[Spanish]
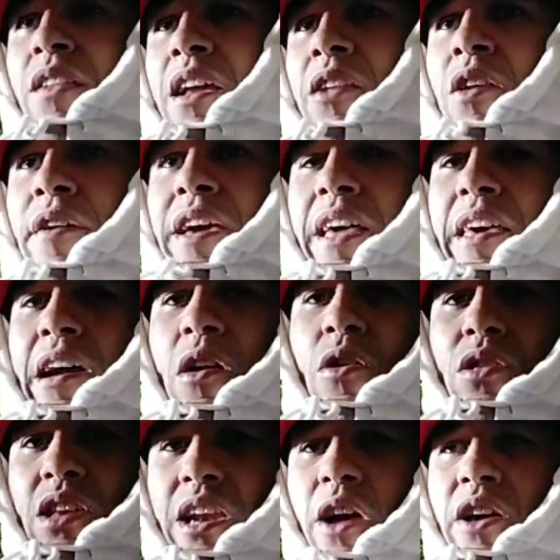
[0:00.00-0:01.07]
lo habías dejado
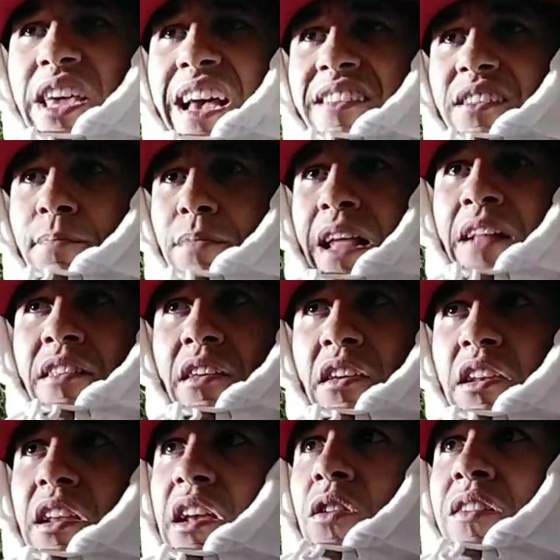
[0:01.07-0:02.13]
tirado y que aceptaste
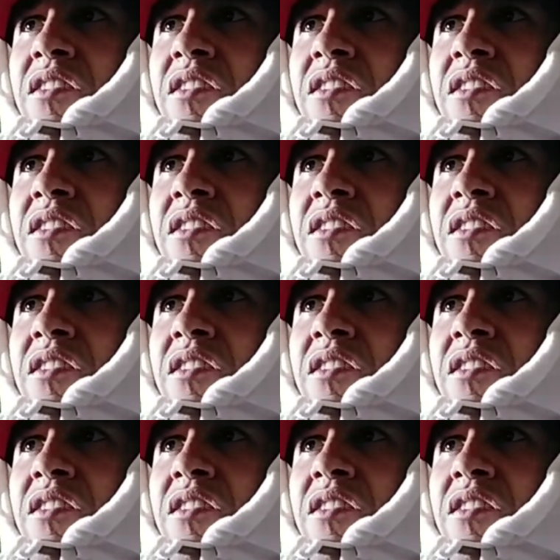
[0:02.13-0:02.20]
dinero.